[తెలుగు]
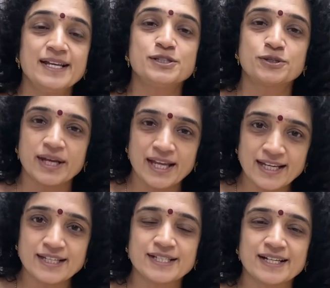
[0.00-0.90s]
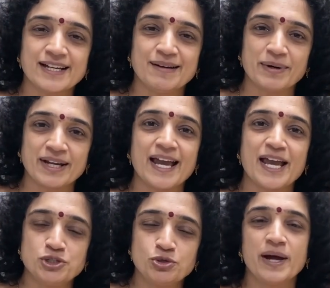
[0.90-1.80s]
సో ఇంట్ మన
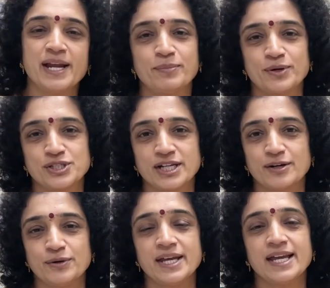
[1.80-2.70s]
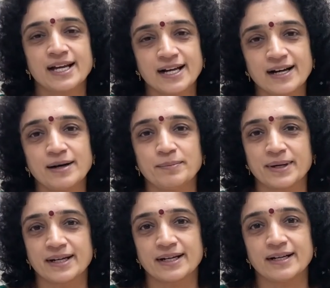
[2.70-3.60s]
ఎడ్యువాన్ ప్రాజెక్ట్లో ఇంకా
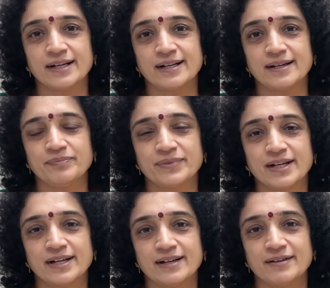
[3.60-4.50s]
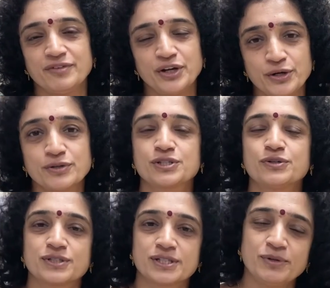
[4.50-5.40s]
మన వీడియోస్
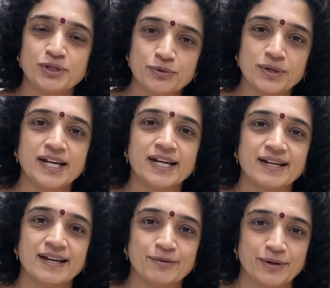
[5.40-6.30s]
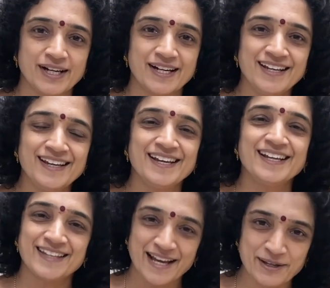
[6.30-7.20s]
కోసం ట్యూన్ ఇన్ ఉండండి
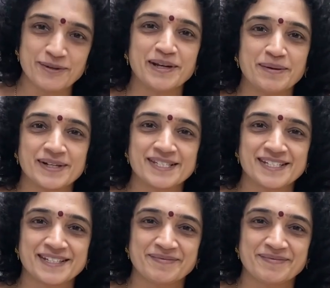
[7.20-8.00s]
థ్యాంక్ యూ వెరీ మచ్